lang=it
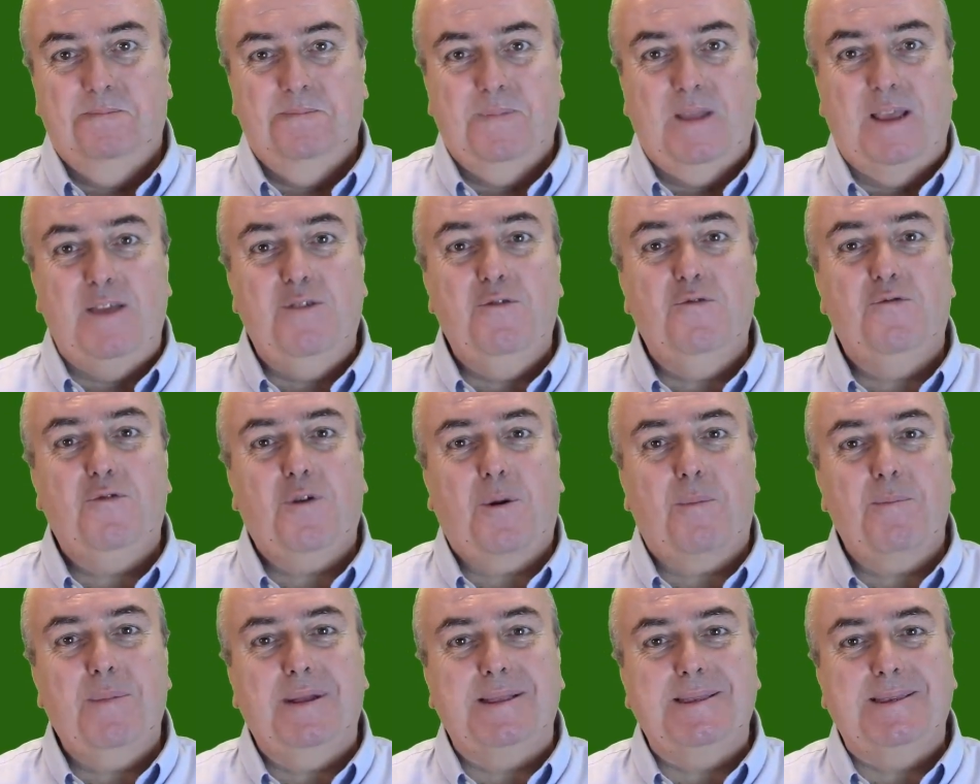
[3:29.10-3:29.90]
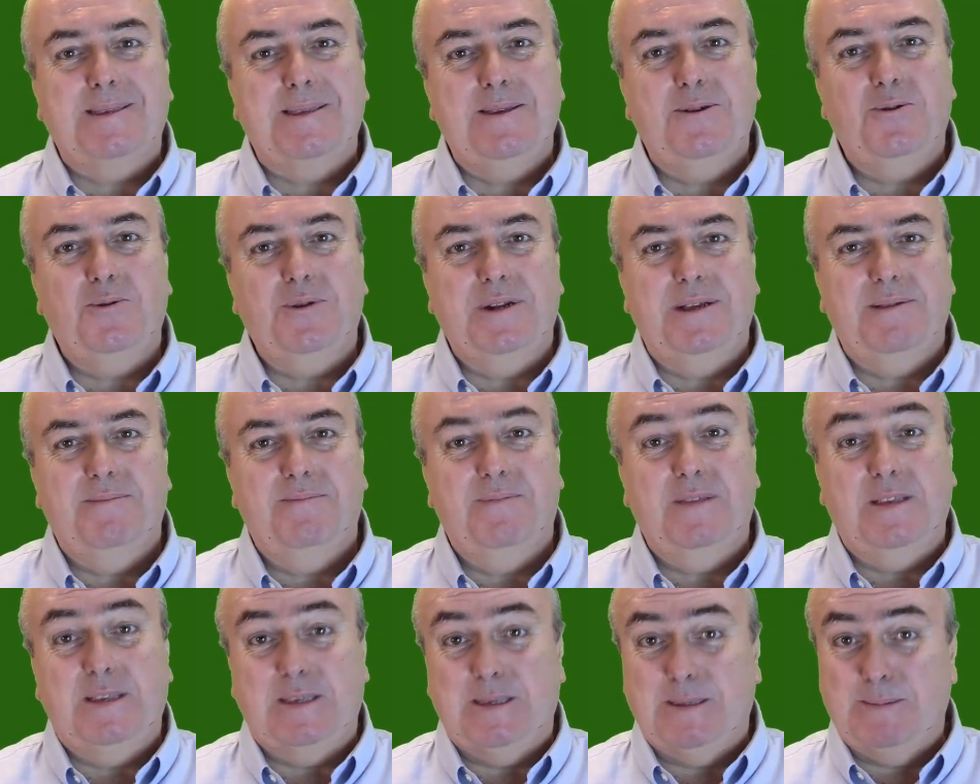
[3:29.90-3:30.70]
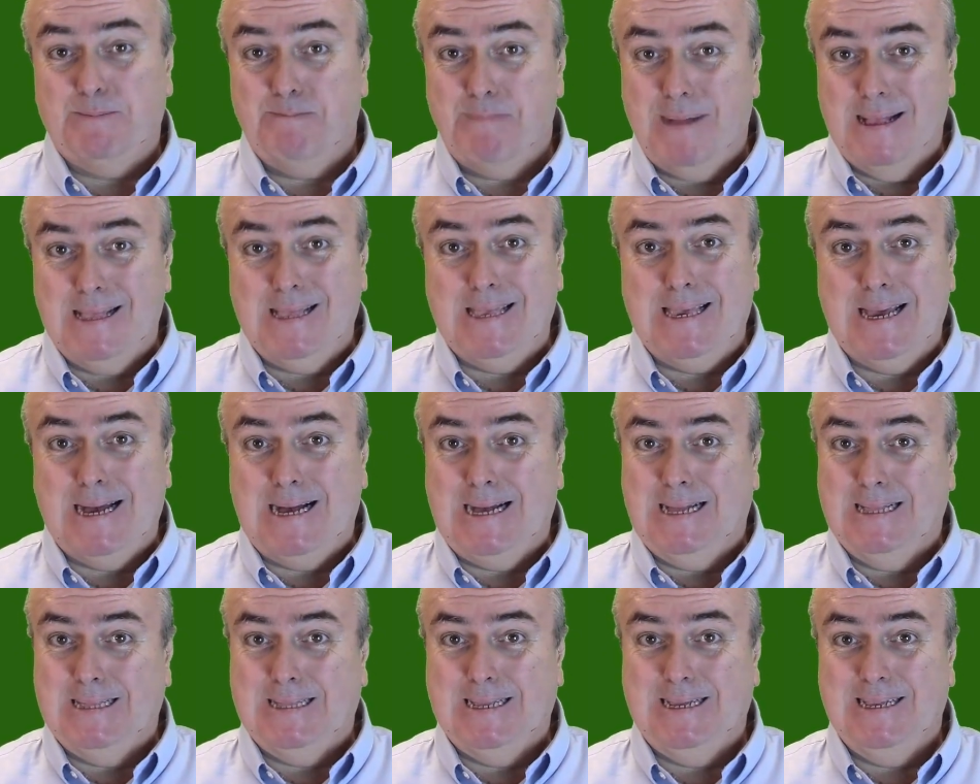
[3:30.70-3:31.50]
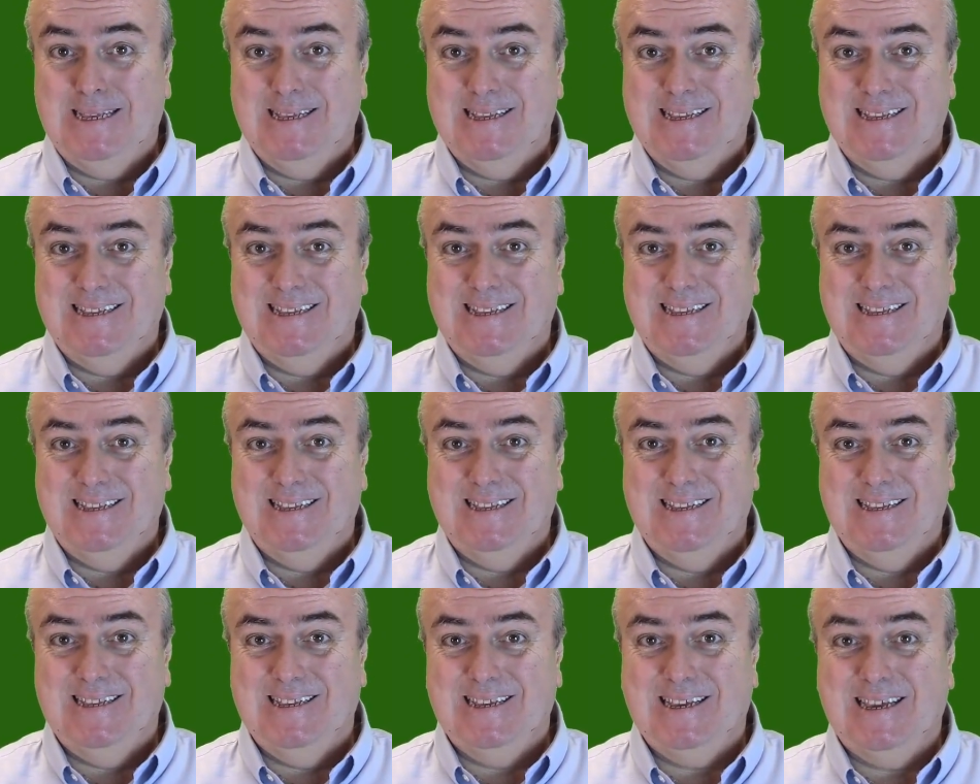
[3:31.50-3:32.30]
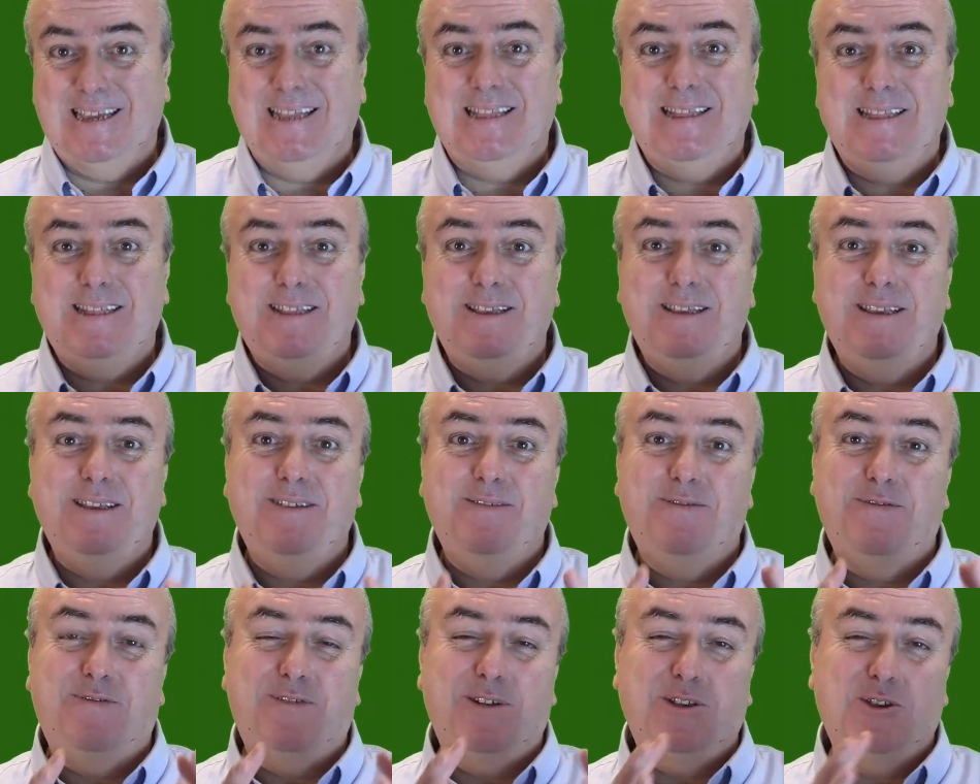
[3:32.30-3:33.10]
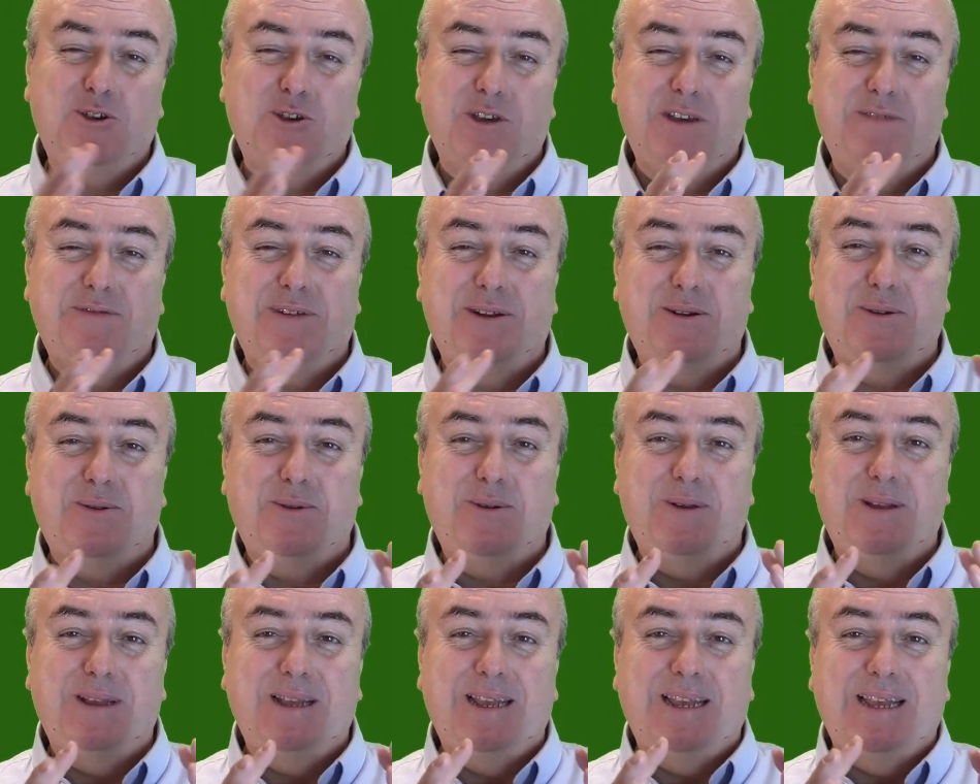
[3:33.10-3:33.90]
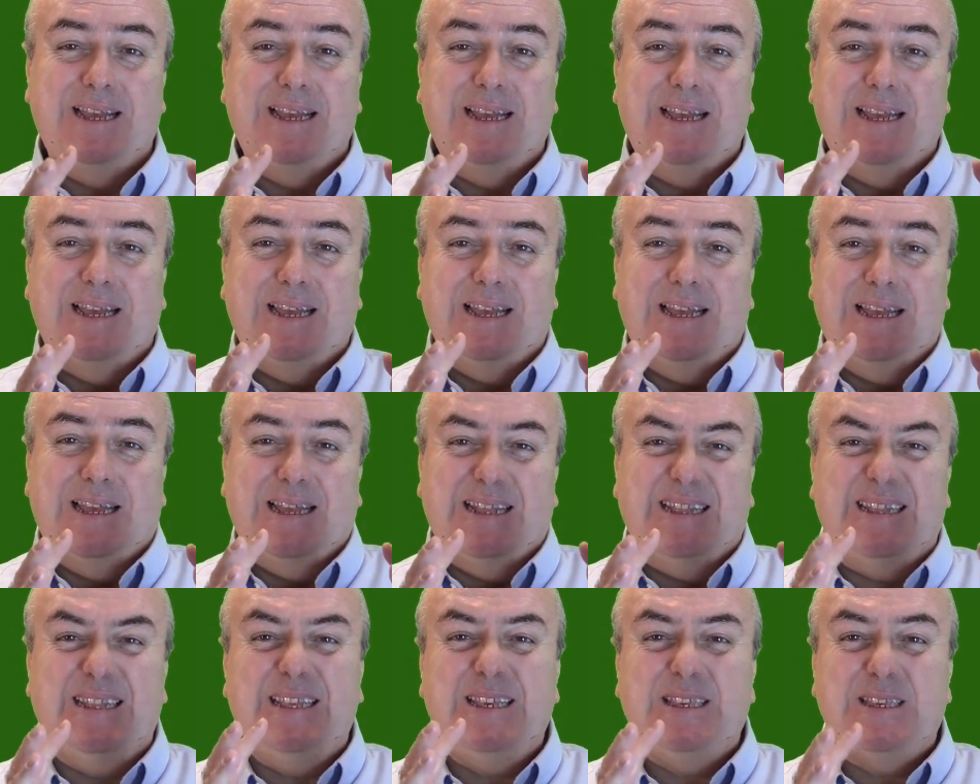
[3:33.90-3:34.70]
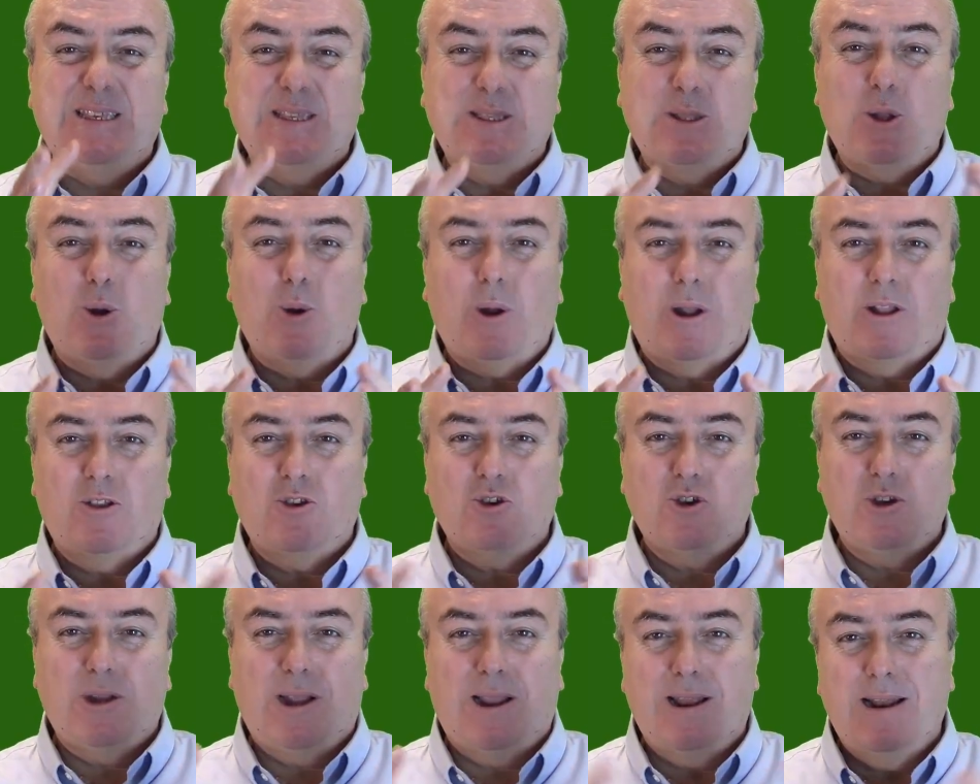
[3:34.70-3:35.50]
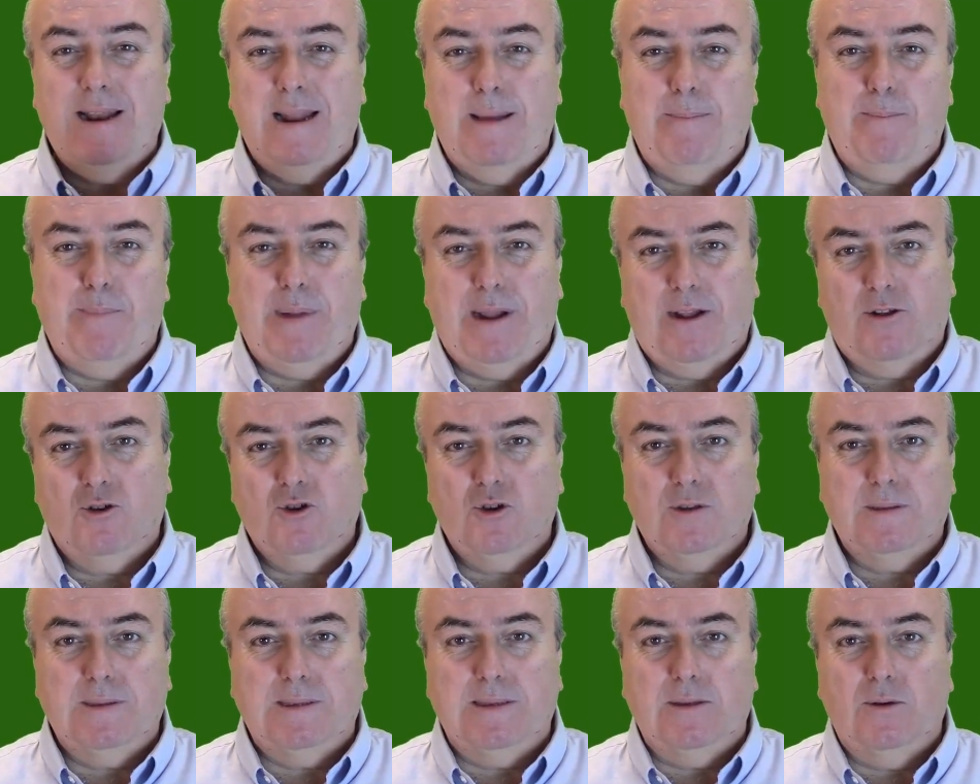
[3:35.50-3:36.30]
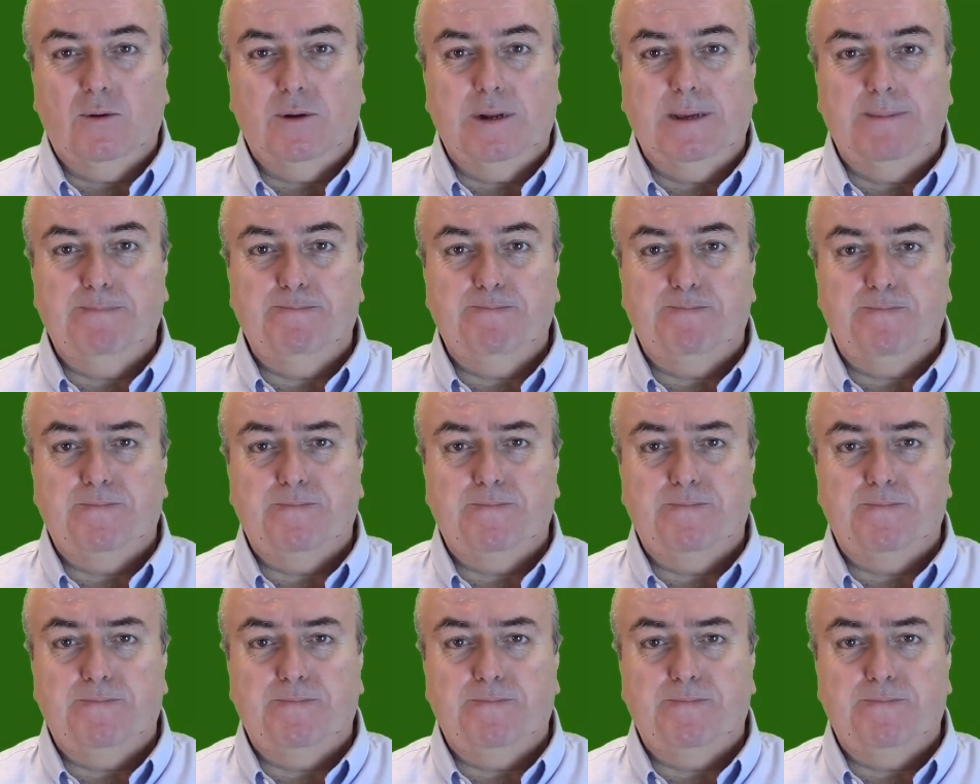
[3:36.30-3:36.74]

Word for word: informazioni sbagliate che ti facevano distorcere la percezione.